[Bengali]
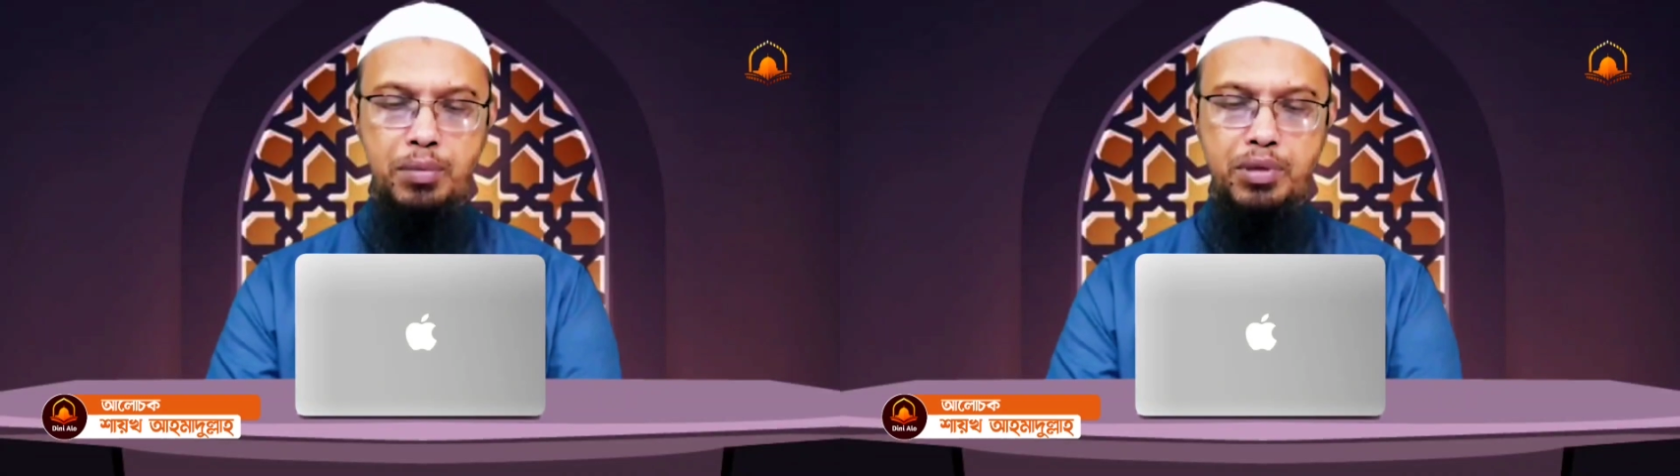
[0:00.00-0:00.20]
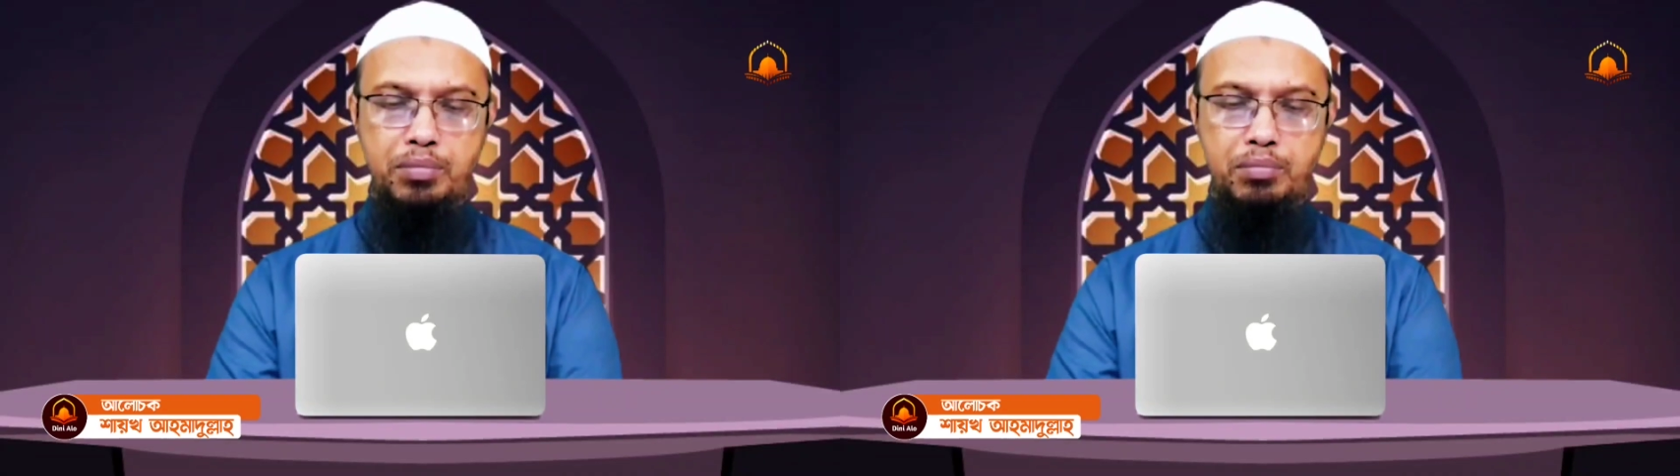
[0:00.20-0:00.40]

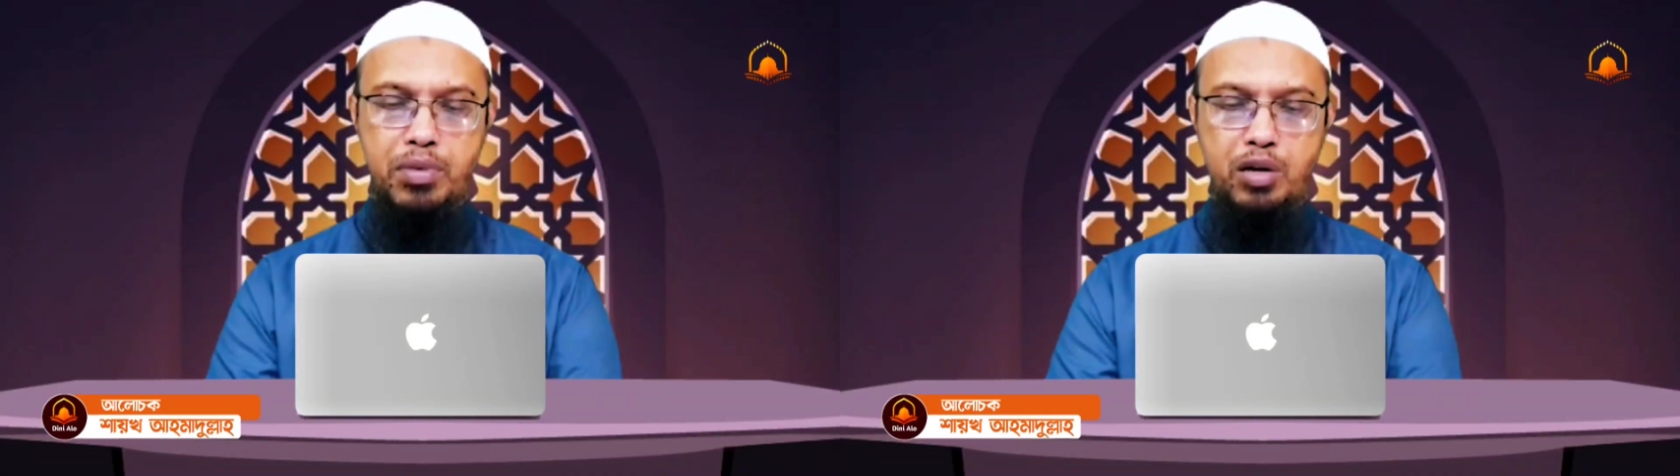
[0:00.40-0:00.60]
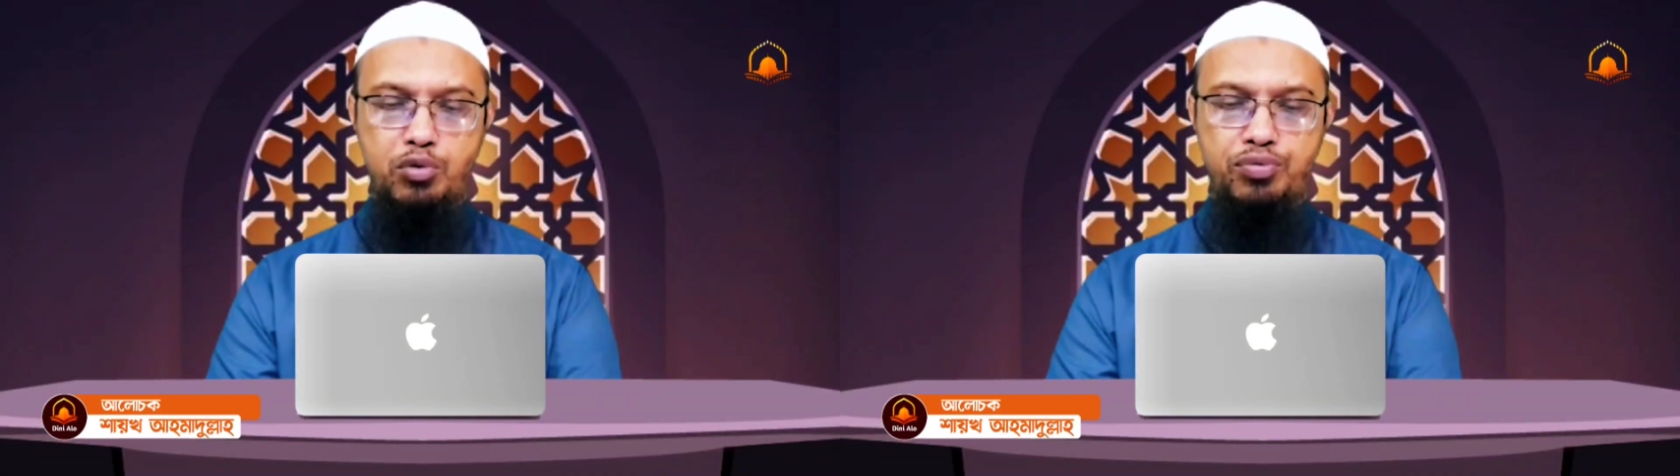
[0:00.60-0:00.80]
মোহাম্মদ
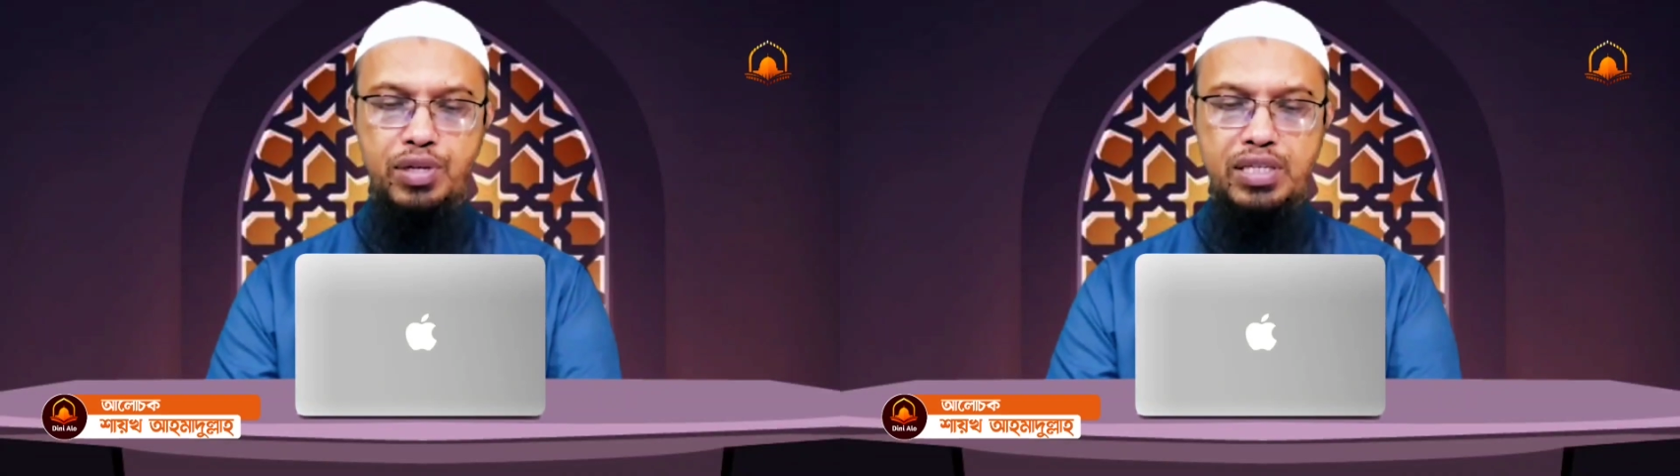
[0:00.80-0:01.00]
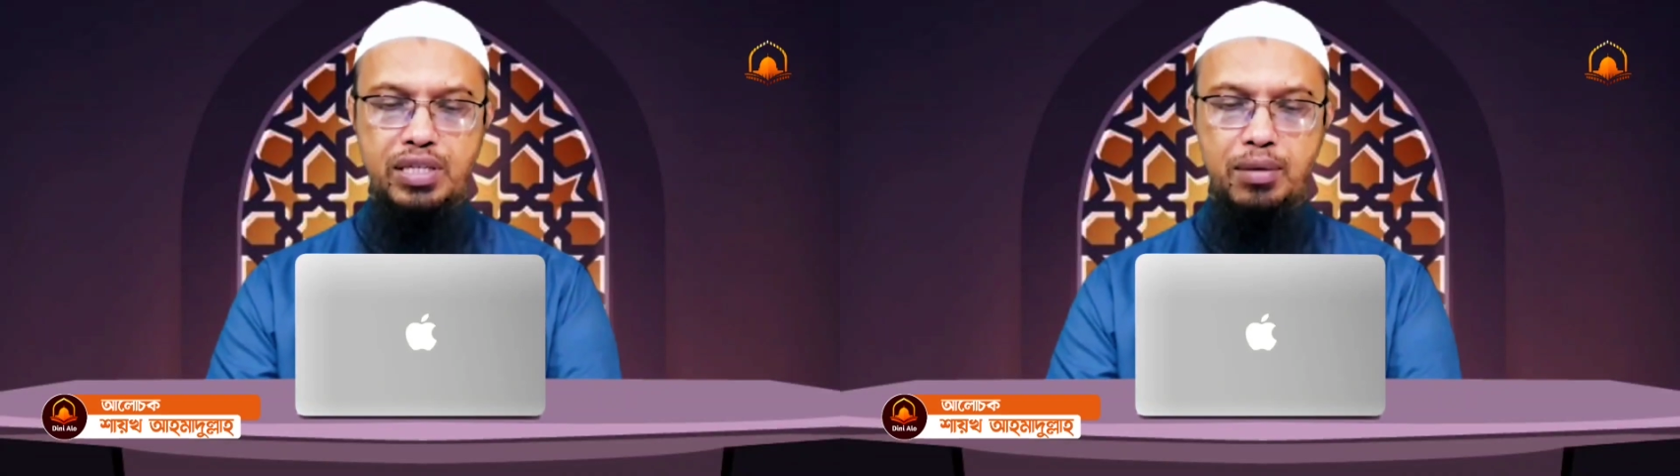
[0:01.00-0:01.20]
মারুফ
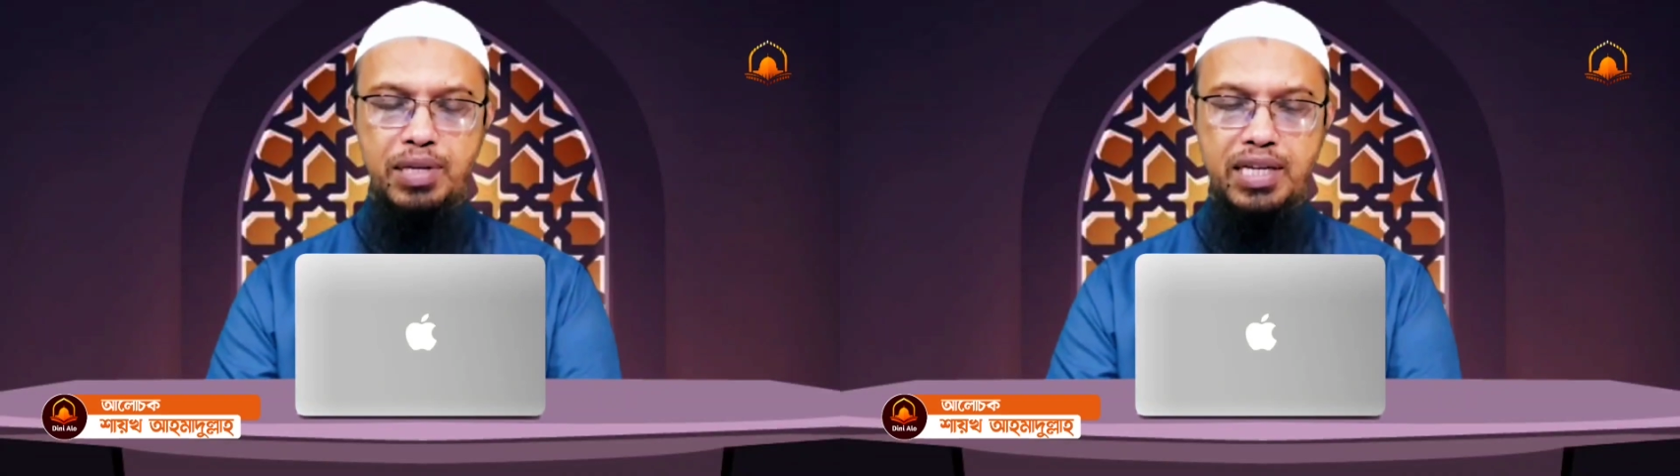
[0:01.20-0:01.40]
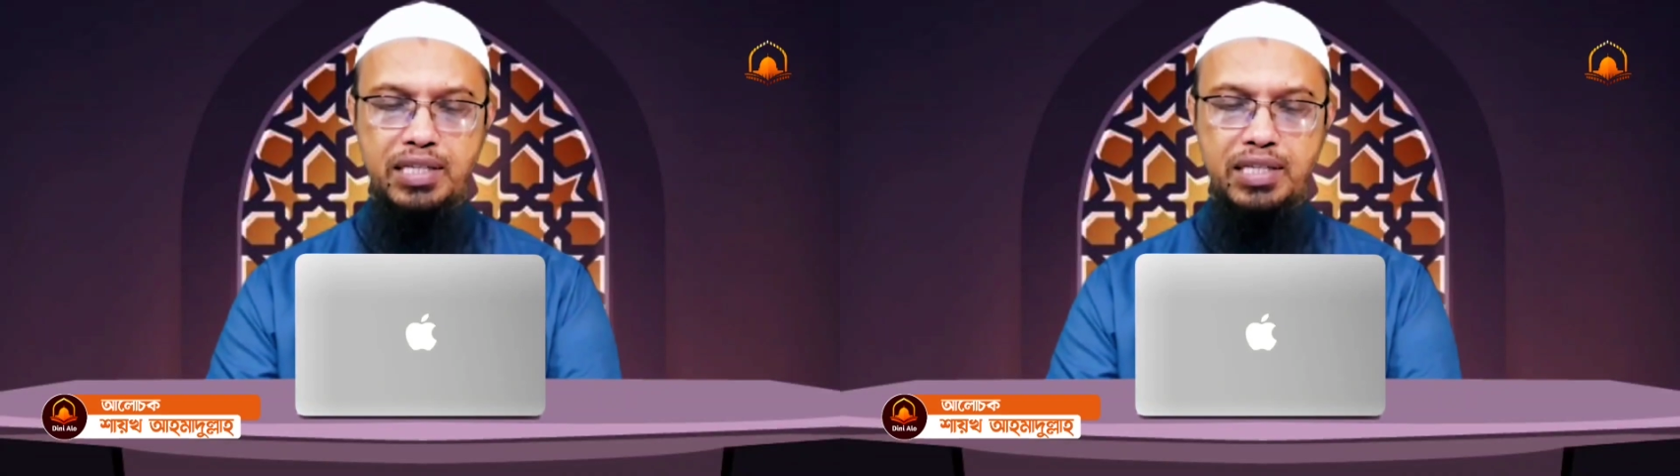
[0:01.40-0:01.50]
ইসলাম